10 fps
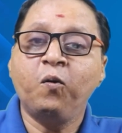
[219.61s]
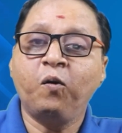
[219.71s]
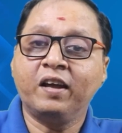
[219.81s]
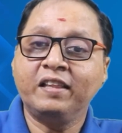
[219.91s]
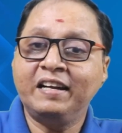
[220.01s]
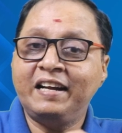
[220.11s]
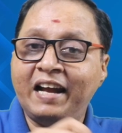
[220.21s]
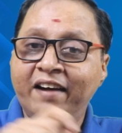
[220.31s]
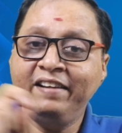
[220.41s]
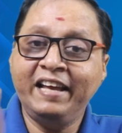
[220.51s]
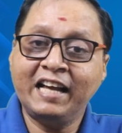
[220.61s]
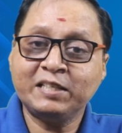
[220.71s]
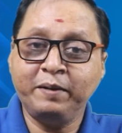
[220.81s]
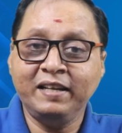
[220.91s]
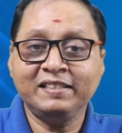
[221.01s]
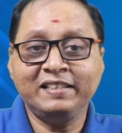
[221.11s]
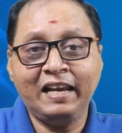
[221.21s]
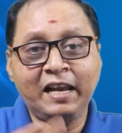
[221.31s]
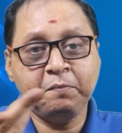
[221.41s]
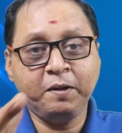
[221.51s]
உங்களுக்கு இந்த ட்ராவலிங் எக்ஸ்பெண்டிச்சர்
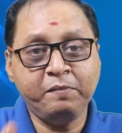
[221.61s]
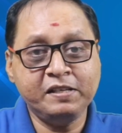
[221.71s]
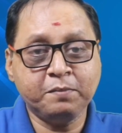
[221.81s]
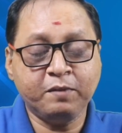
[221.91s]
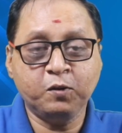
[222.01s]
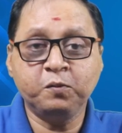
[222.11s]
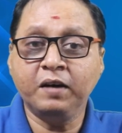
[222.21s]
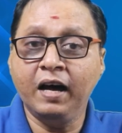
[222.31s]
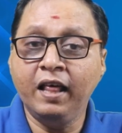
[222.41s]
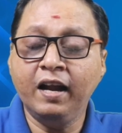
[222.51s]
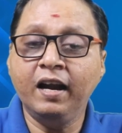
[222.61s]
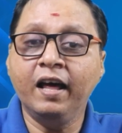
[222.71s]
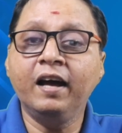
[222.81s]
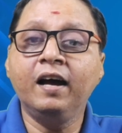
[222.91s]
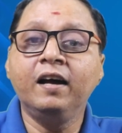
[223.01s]
எல்லாமே மிச்சமாகும் அதனால்